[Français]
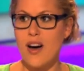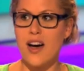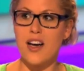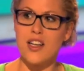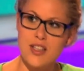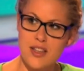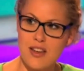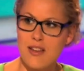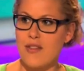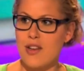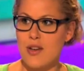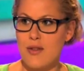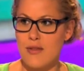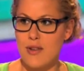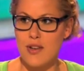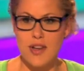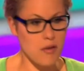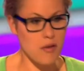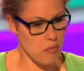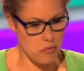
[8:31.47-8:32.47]
Racheter un vélo
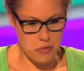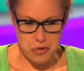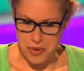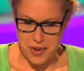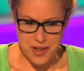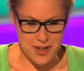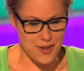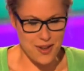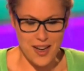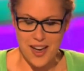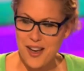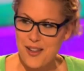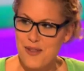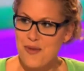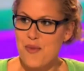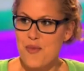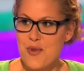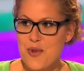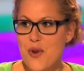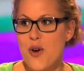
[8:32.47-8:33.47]
volé, tu risques rien
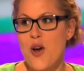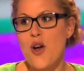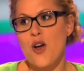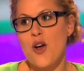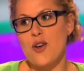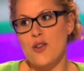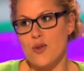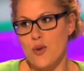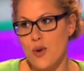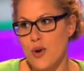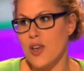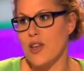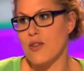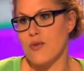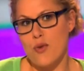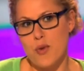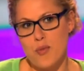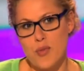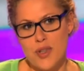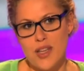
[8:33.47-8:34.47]
non plus. Donc,
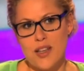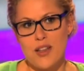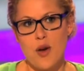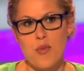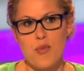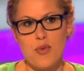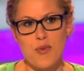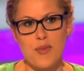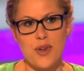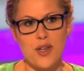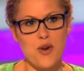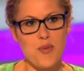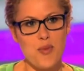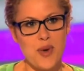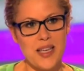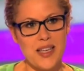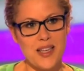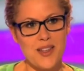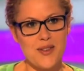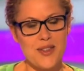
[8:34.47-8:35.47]
il faut peut-être un peu mettre le
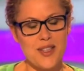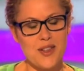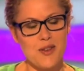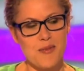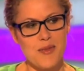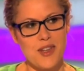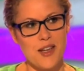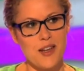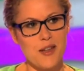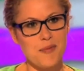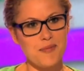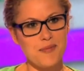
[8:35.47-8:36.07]
paquet dans mm. ces domaines-là.